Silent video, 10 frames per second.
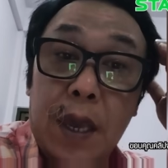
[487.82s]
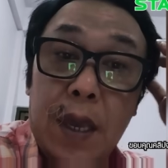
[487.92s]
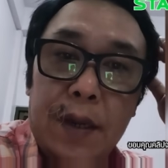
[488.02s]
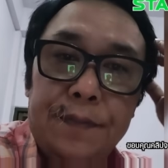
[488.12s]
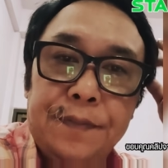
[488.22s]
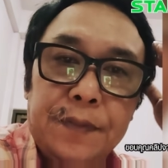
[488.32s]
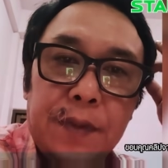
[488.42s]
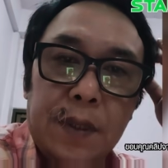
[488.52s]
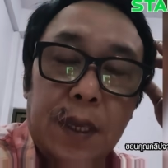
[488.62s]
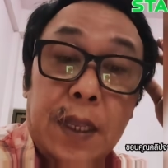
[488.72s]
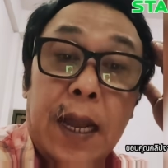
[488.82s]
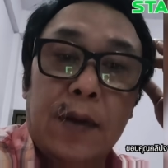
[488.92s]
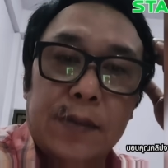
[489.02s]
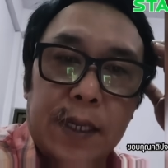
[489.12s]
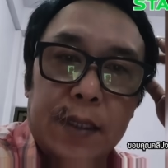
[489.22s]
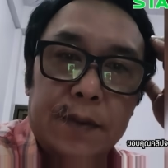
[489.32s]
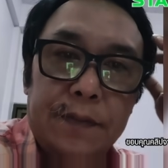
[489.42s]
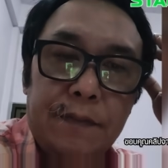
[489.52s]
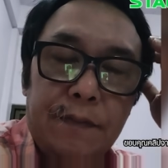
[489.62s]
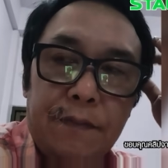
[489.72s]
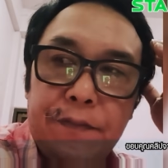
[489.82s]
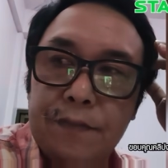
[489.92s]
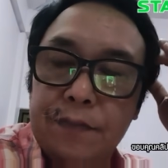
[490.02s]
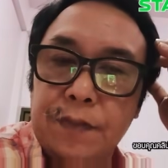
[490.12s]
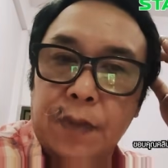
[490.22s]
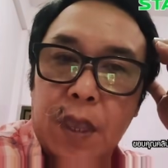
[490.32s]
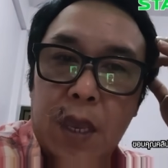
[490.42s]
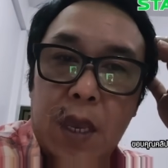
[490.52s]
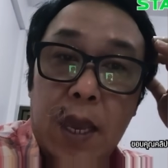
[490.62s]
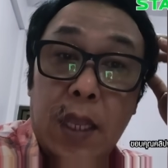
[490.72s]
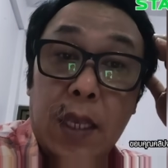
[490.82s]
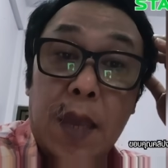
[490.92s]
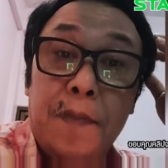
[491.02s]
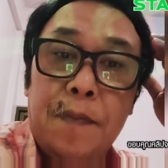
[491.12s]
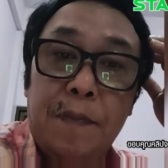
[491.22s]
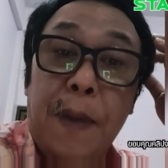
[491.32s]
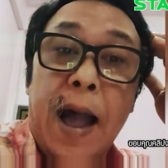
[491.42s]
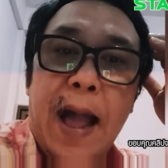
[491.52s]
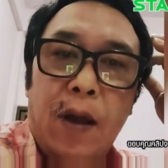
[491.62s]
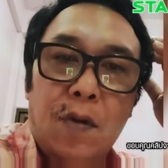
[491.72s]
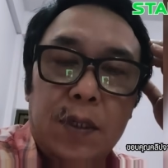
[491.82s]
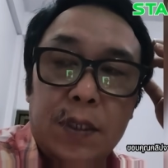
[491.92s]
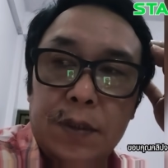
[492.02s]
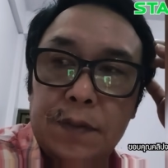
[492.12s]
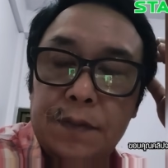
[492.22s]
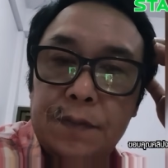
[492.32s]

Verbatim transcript: อกี้กินข้าวเสร็จ เห็นคลิปป้าคนหนึ่ง